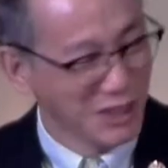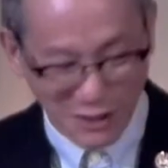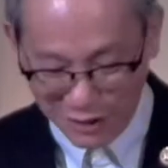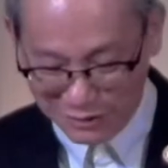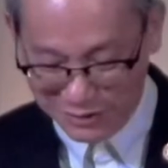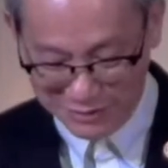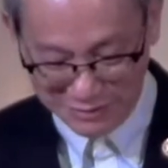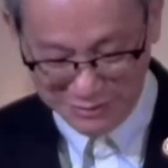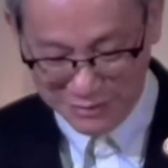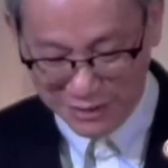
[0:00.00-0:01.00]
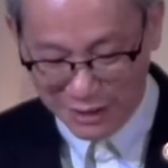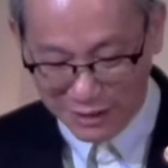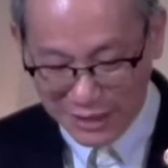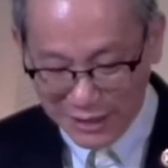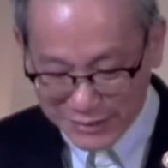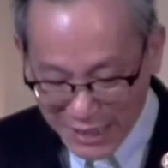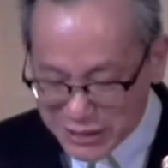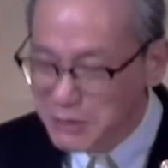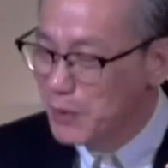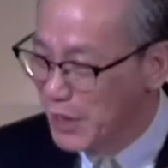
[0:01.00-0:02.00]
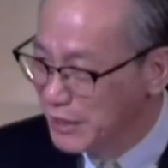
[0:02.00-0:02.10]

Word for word: 不能够，哈！但是